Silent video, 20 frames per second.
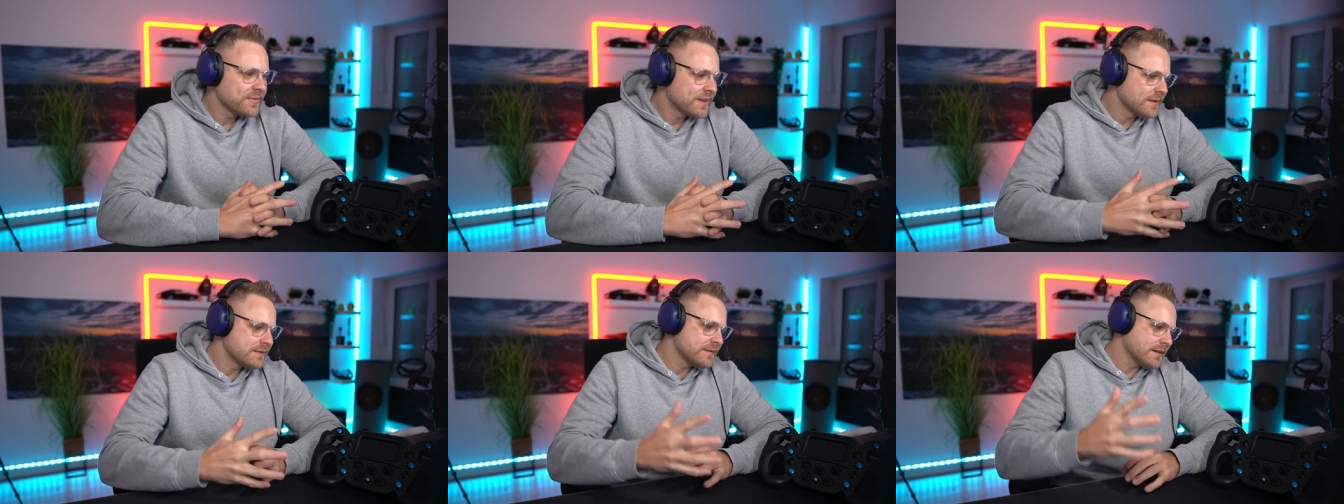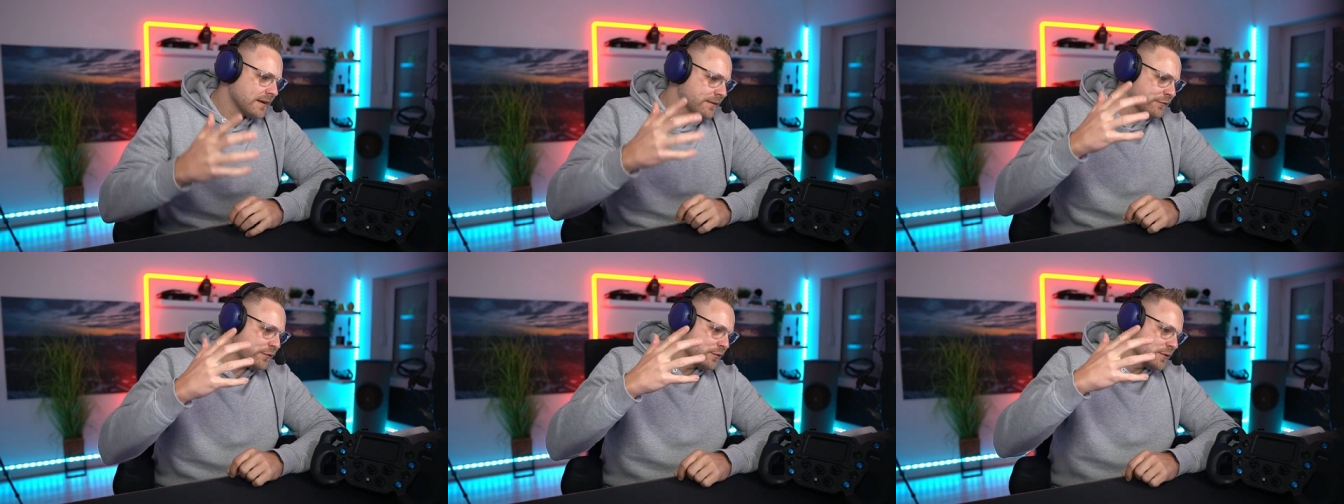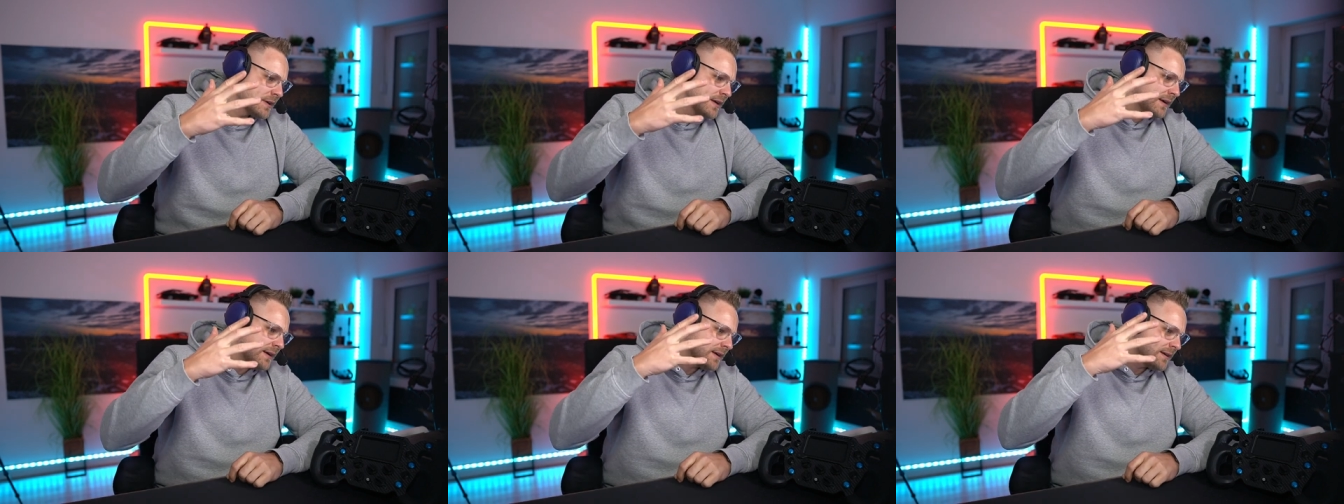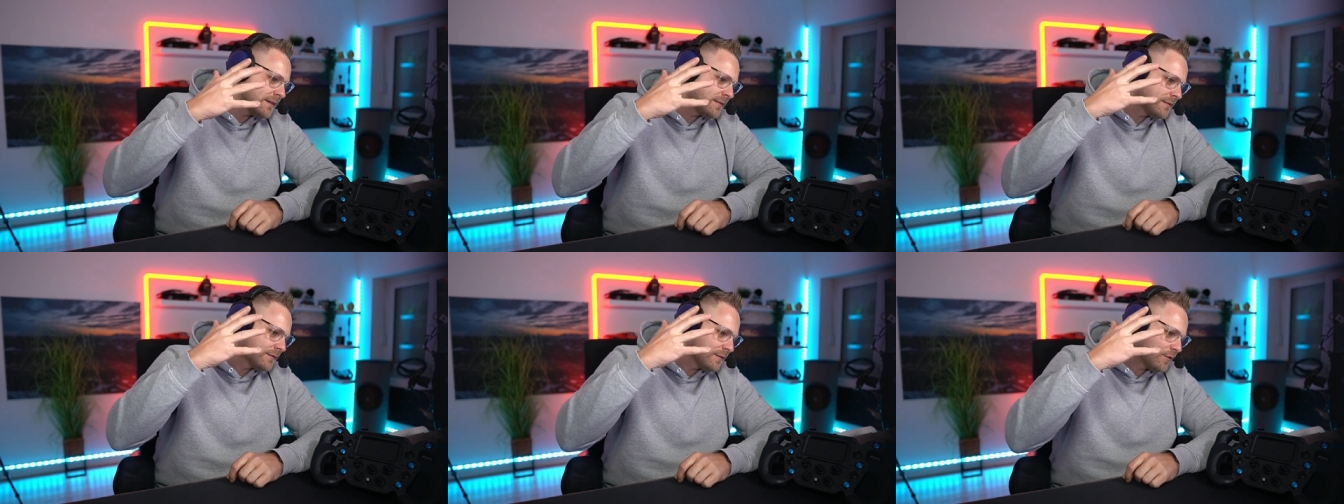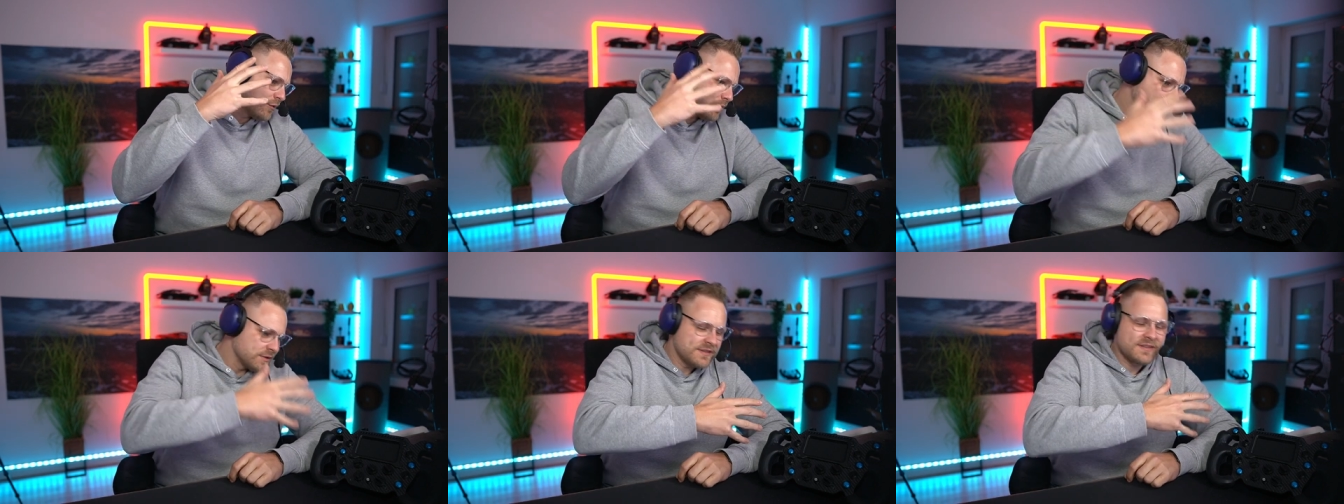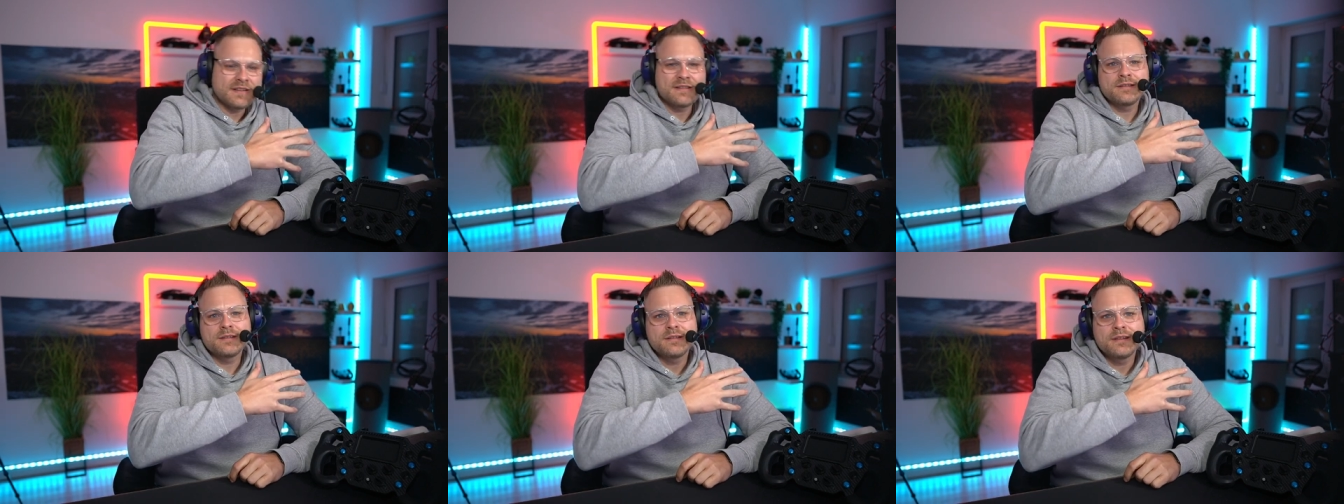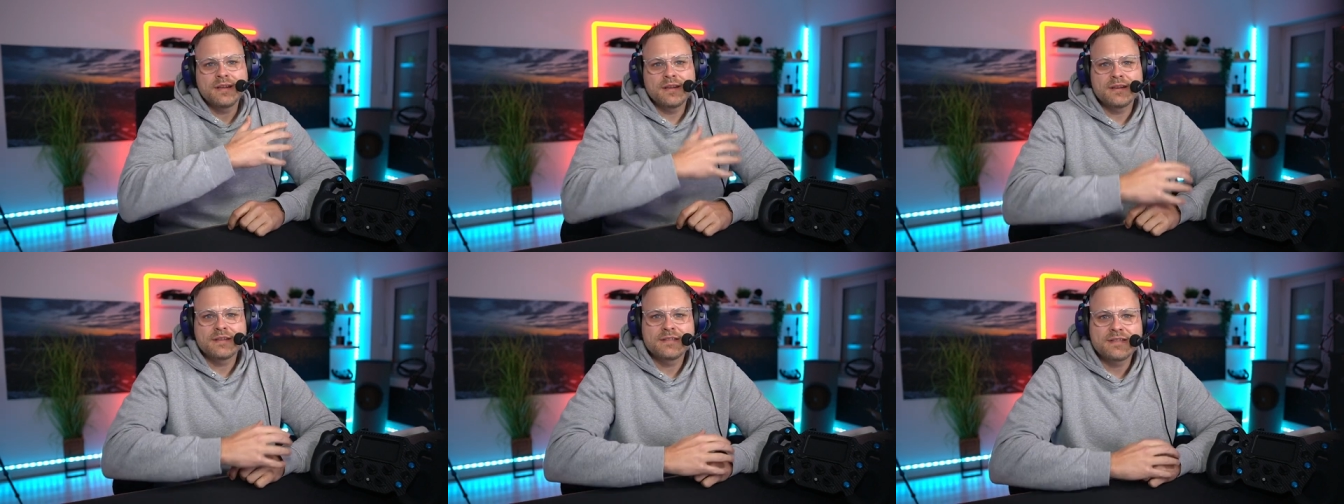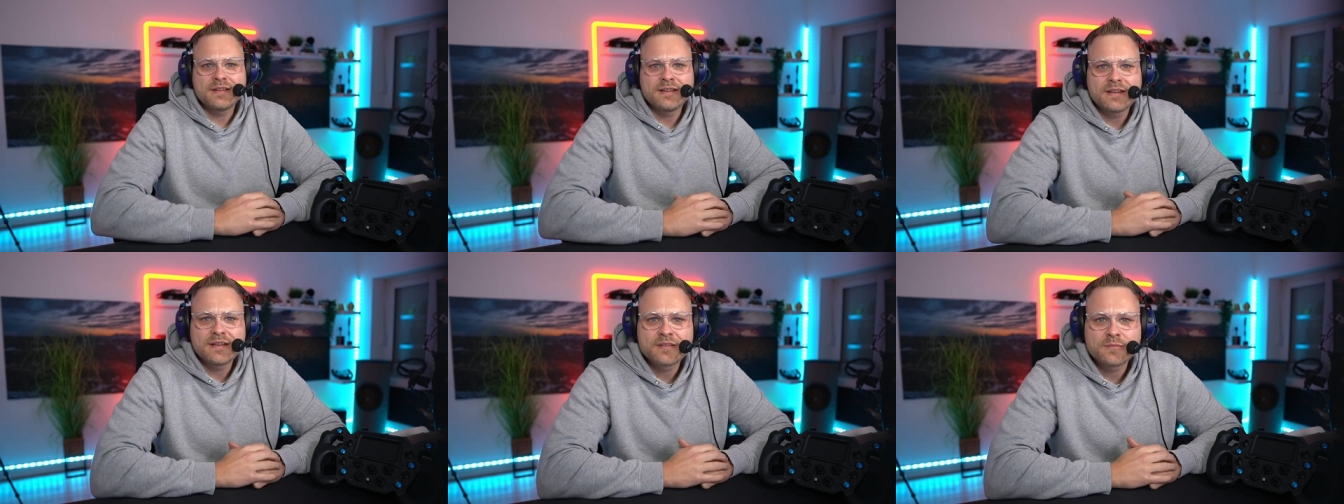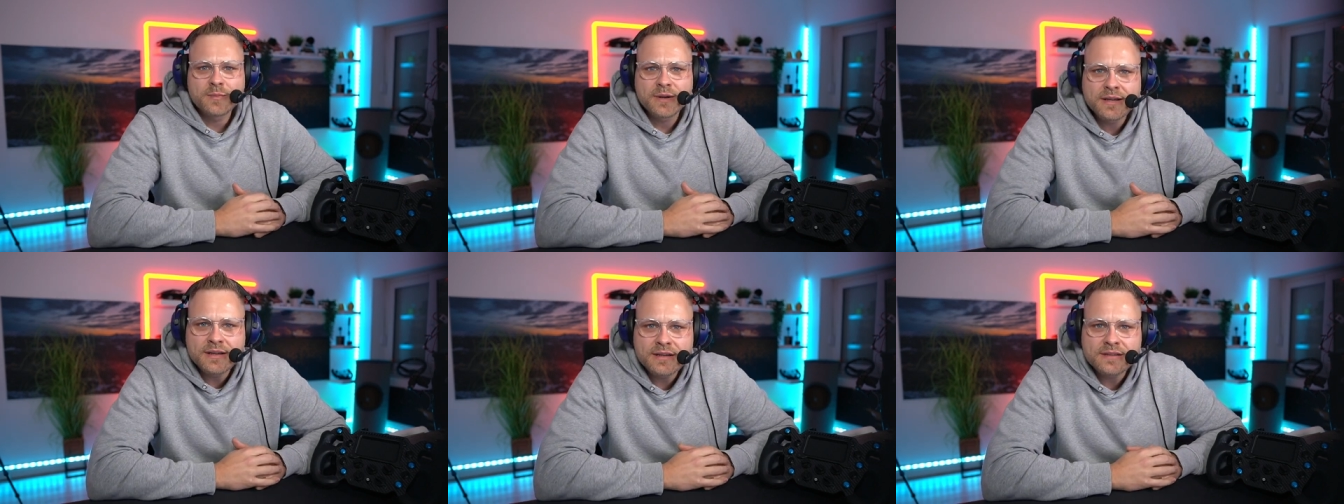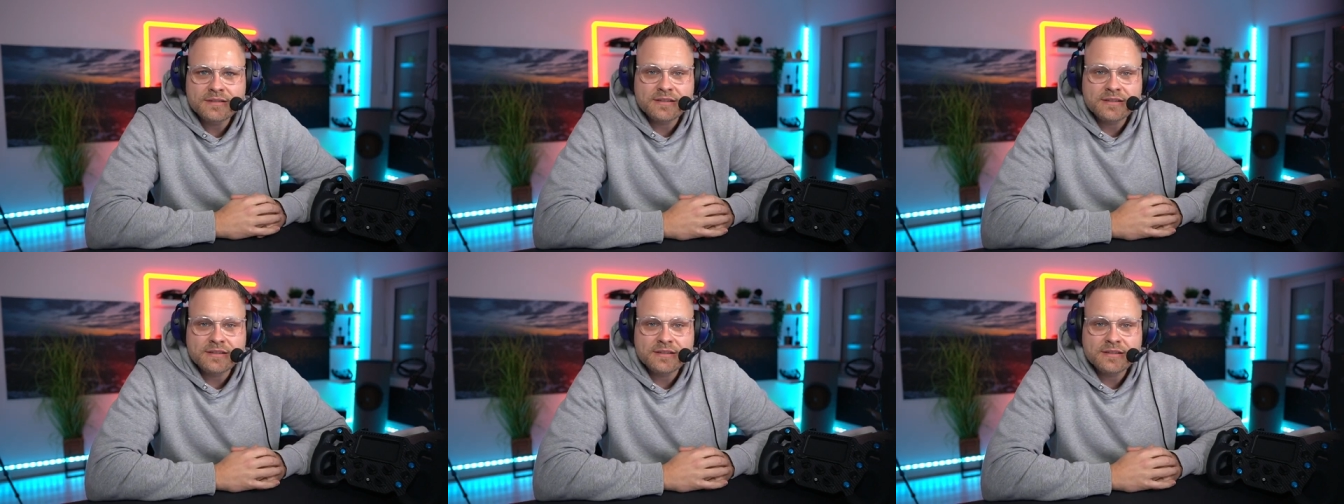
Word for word: Dafür kann grundsätzlich GSI erstmal nichts.